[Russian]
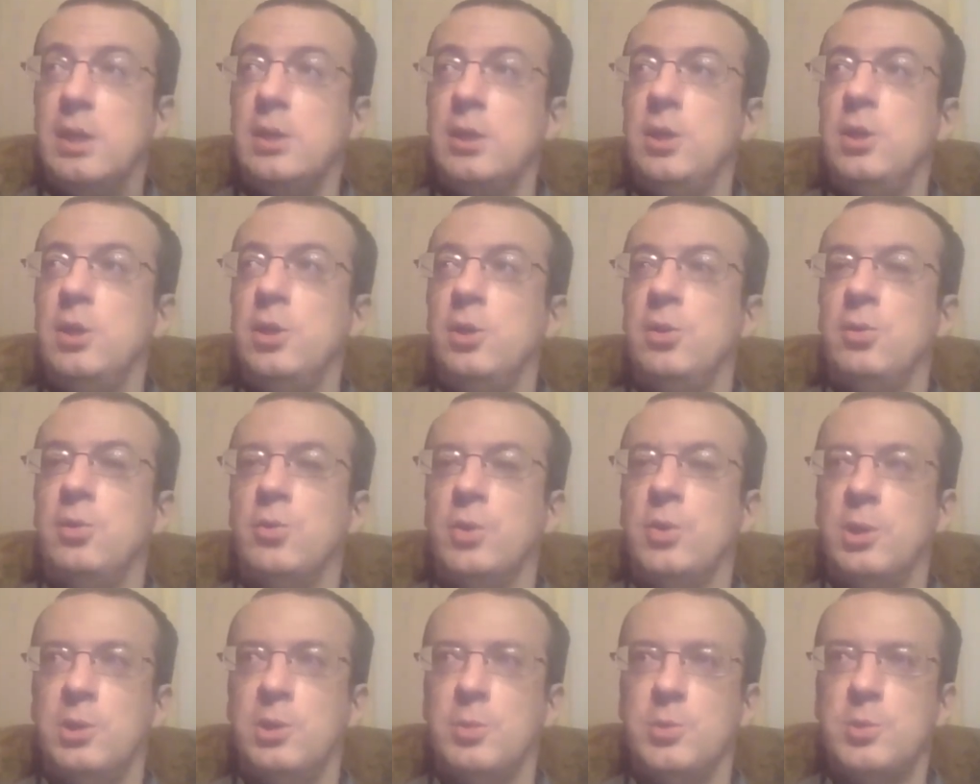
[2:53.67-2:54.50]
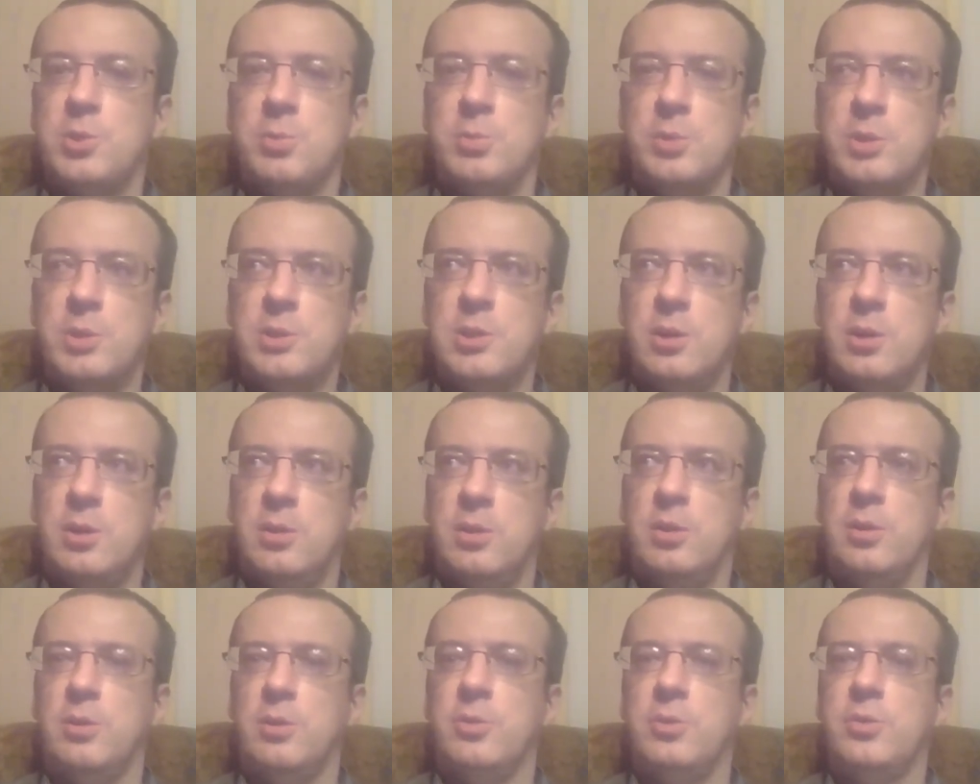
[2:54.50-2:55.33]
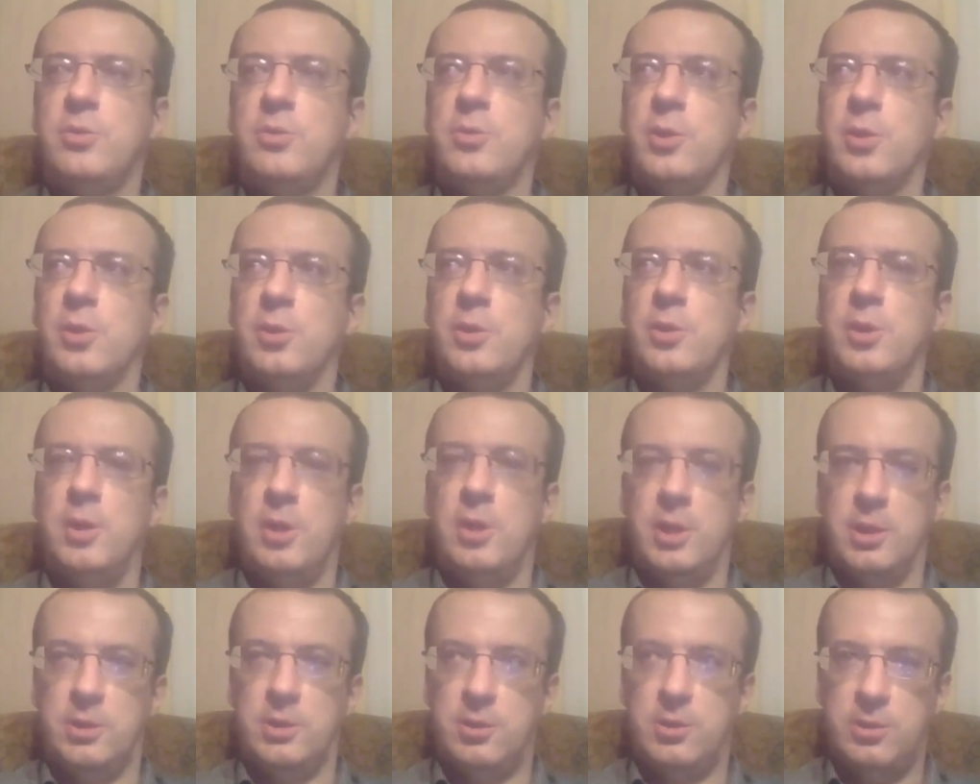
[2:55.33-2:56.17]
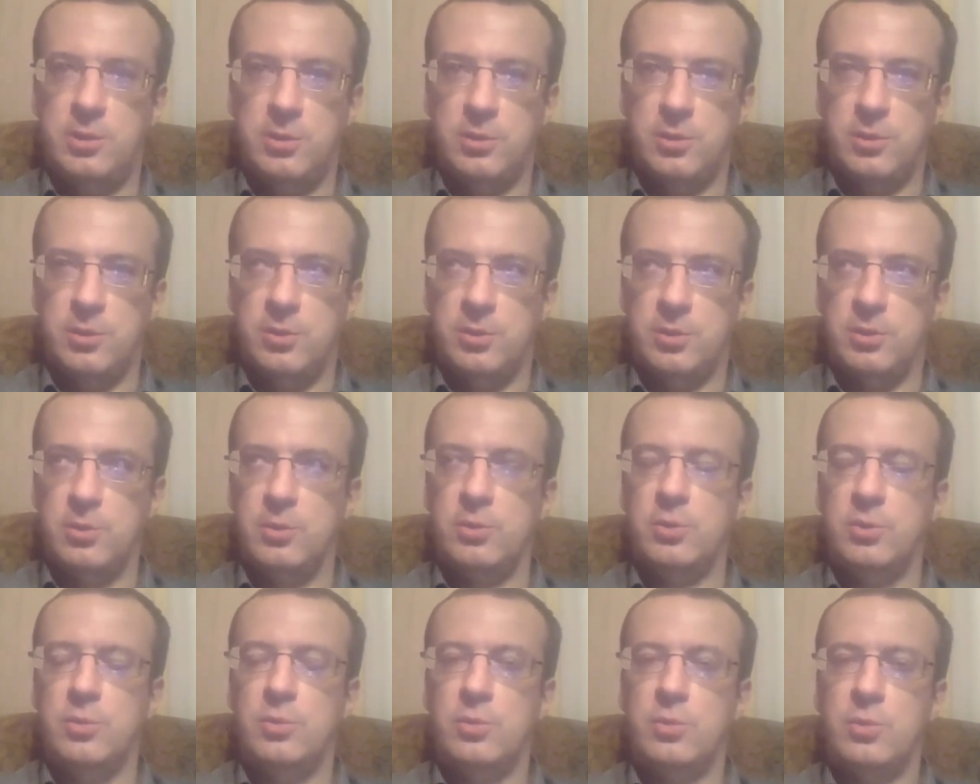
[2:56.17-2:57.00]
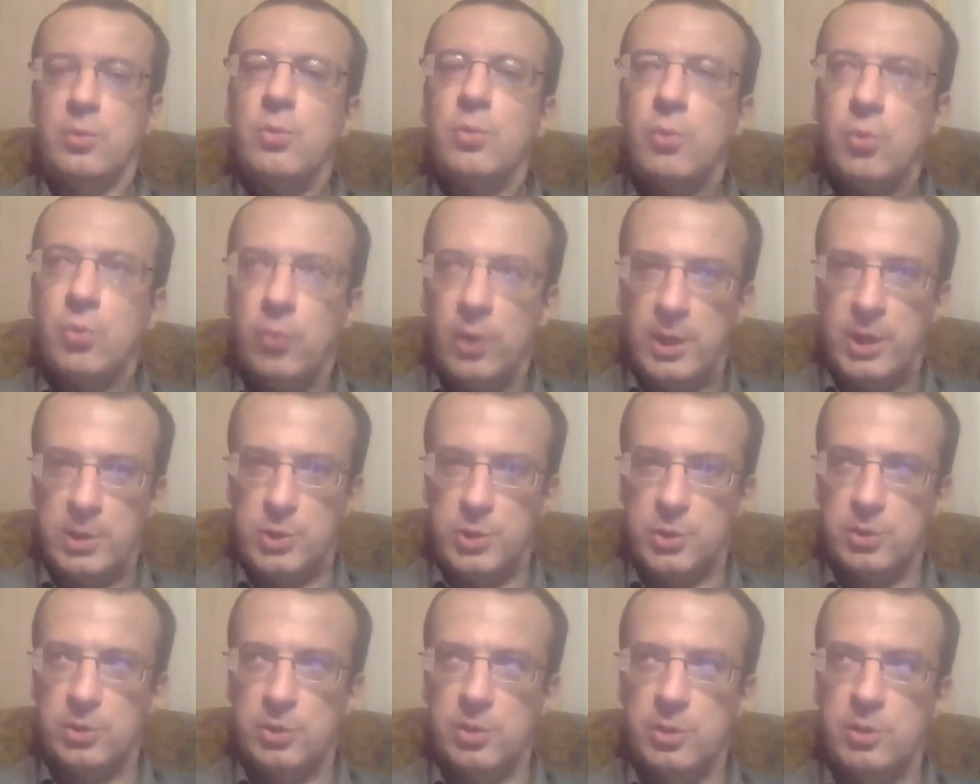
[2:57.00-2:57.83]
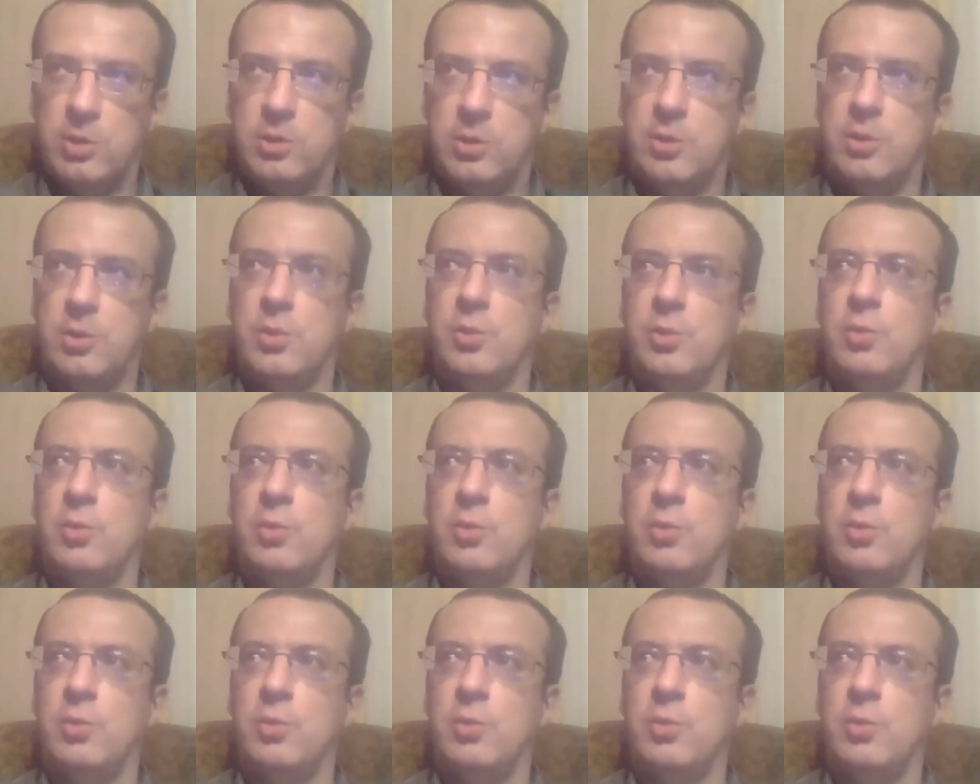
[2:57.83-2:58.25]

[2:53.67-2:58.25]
И в этом смысле целый ряд э, важных